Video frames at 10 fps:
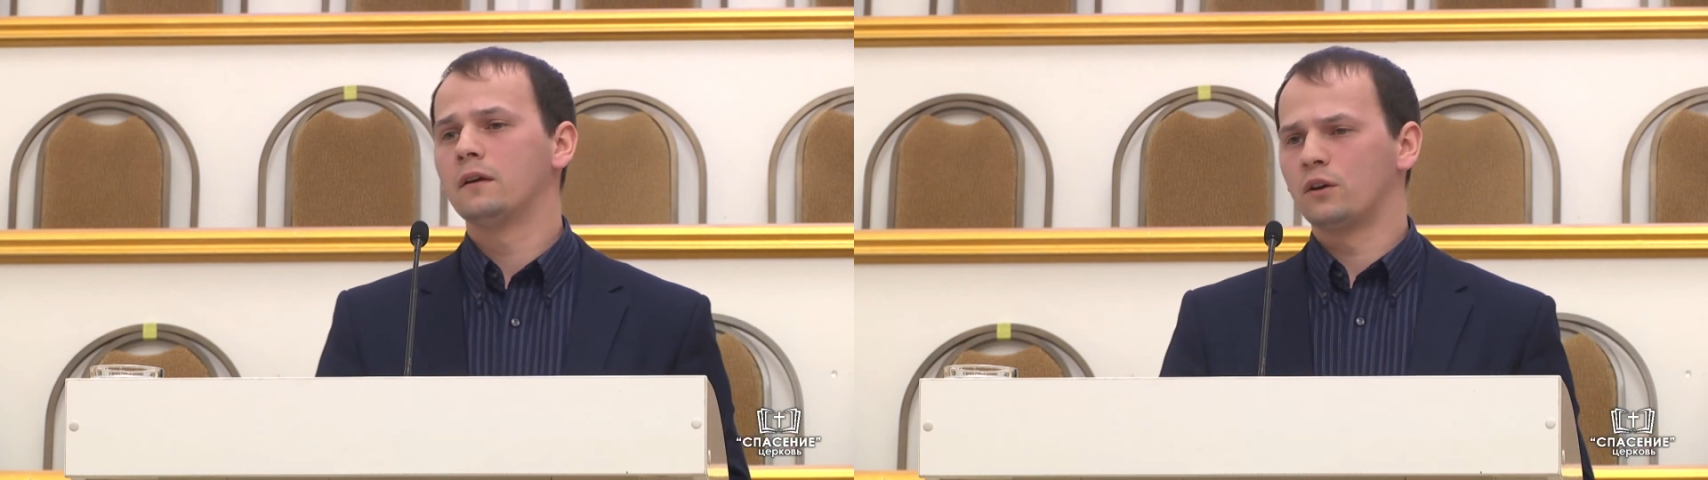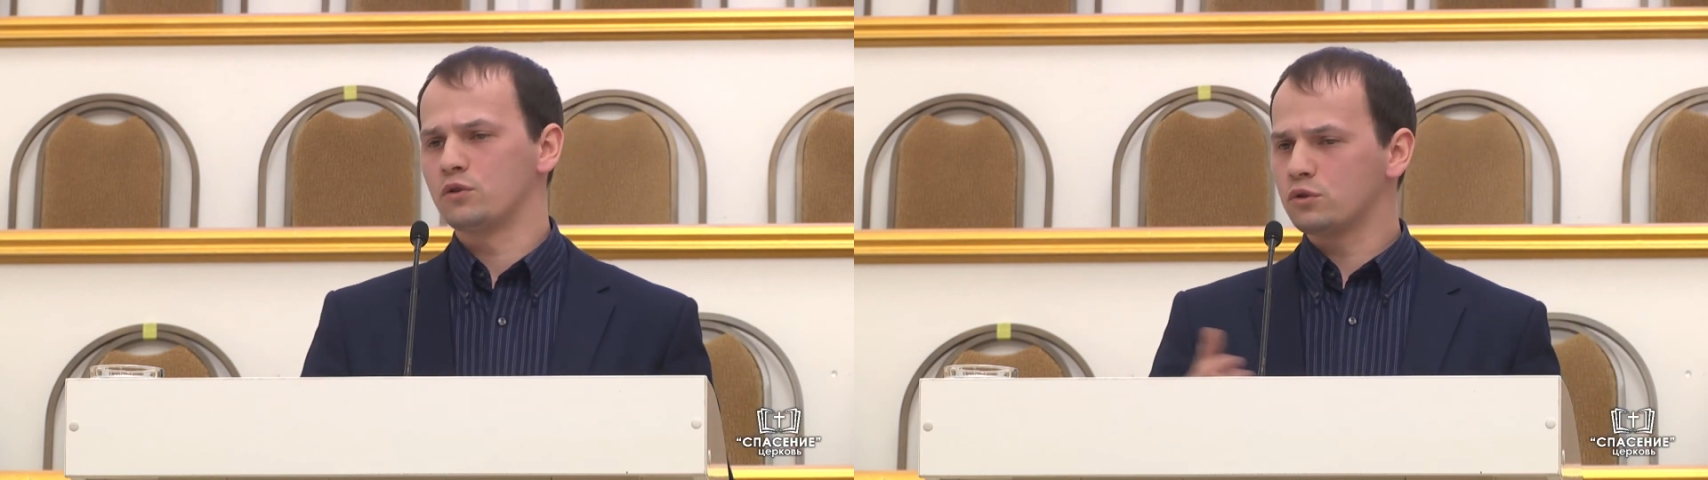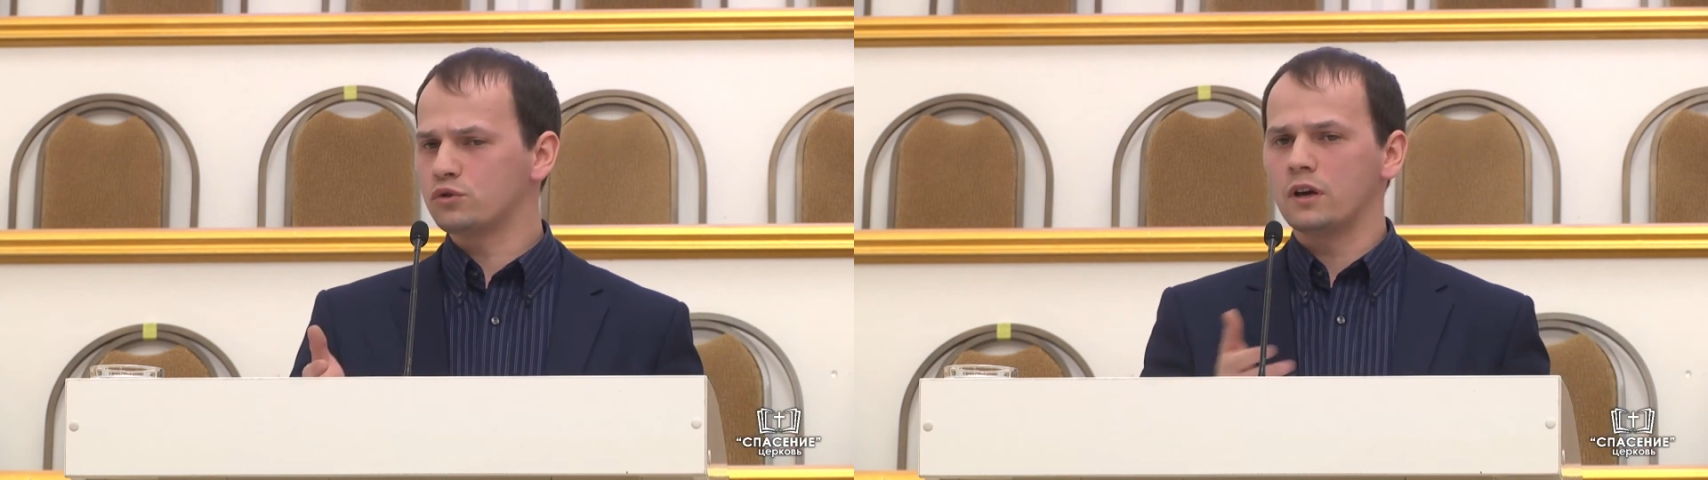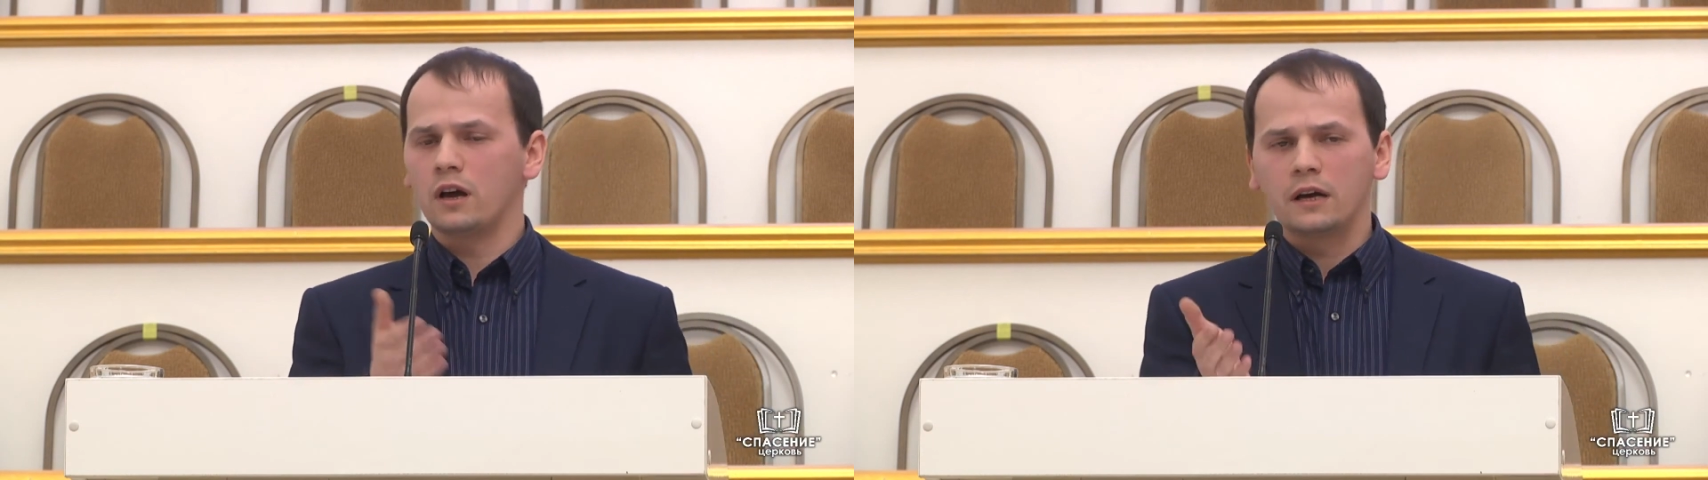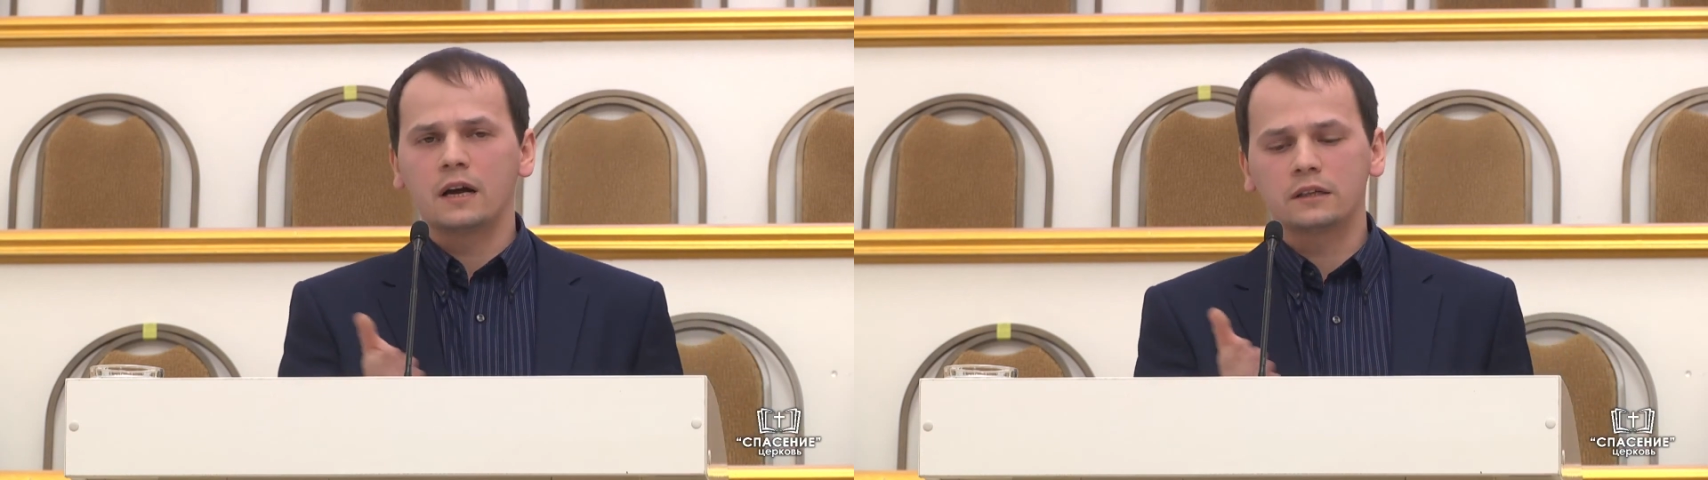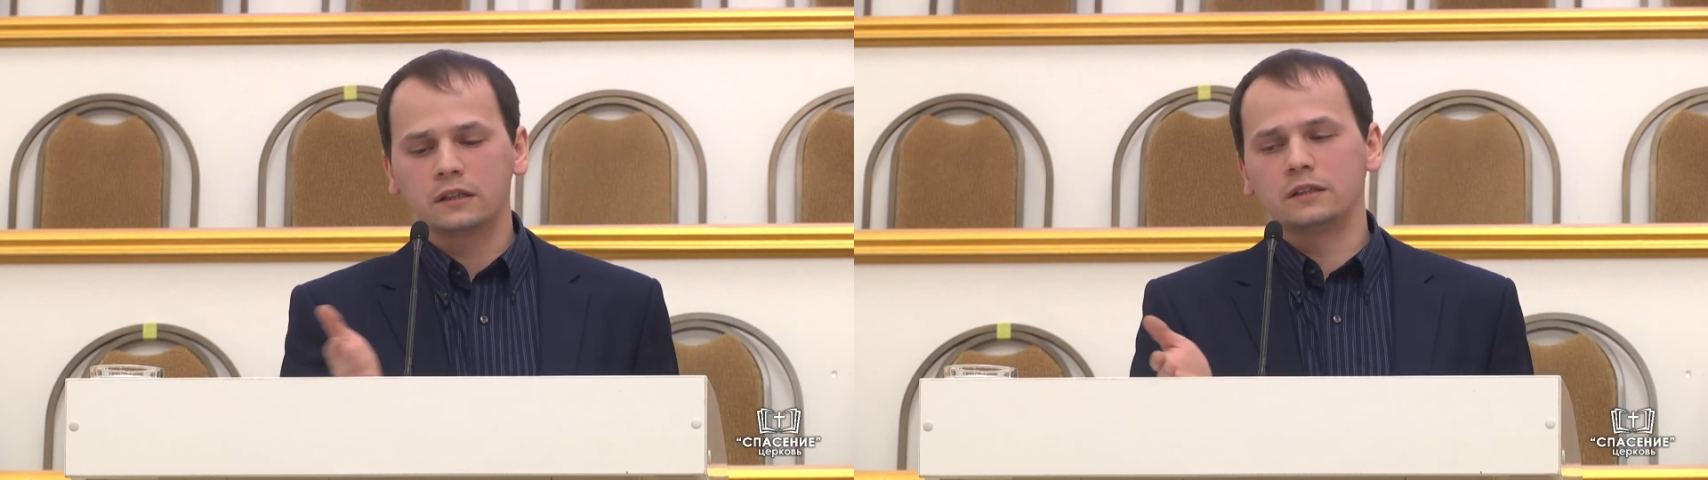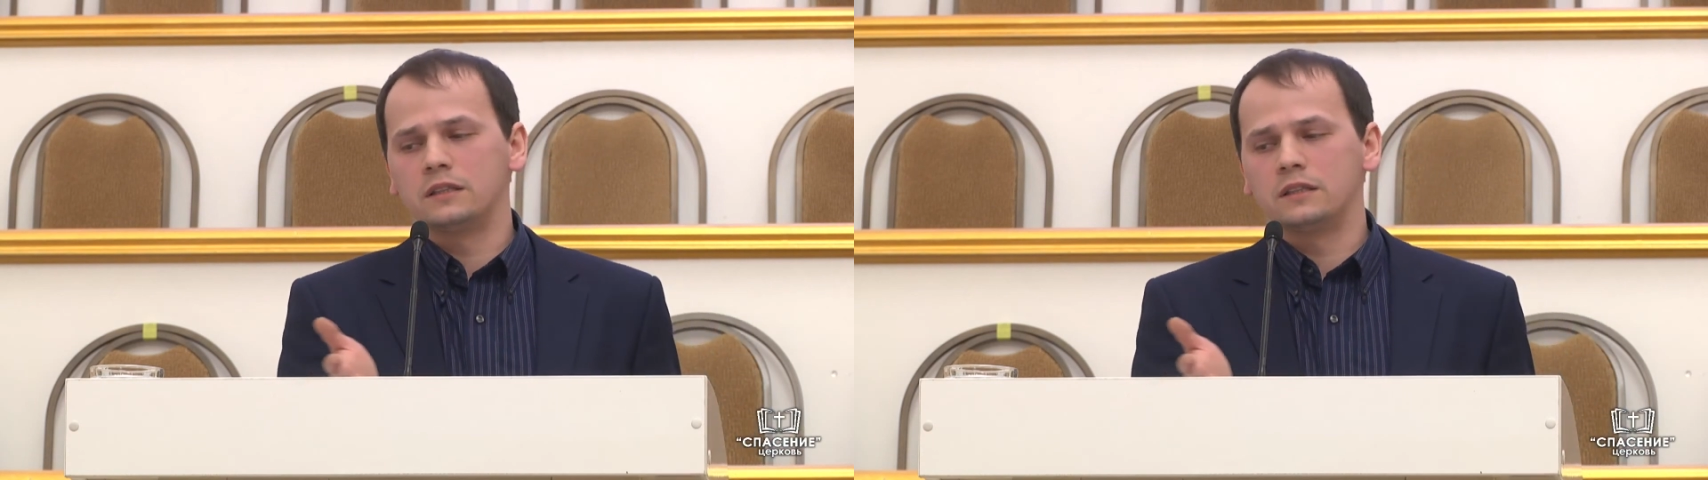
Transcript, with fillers: Говорю, слушай, а как-то